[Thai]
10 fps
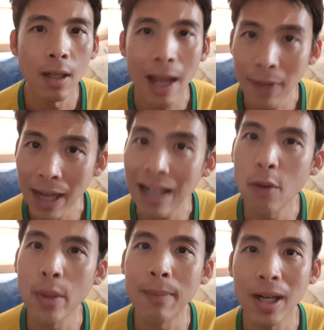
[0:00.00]
แอฟริกาท
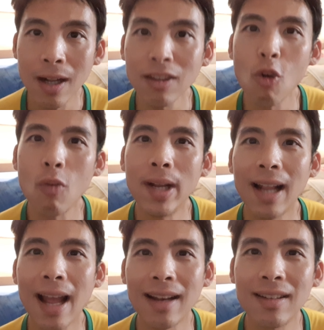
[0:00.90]
วินมันก็ตกเหมือน
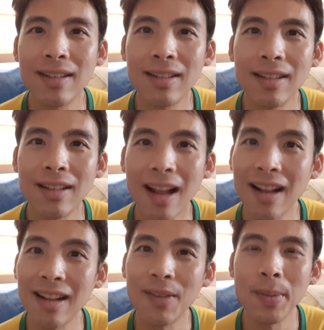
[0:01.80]
กันนะ
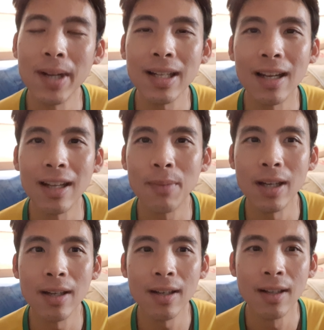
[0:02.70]
เพื่อนๆ อย่าลืม
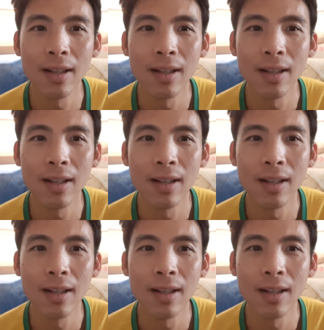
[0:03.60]
คือ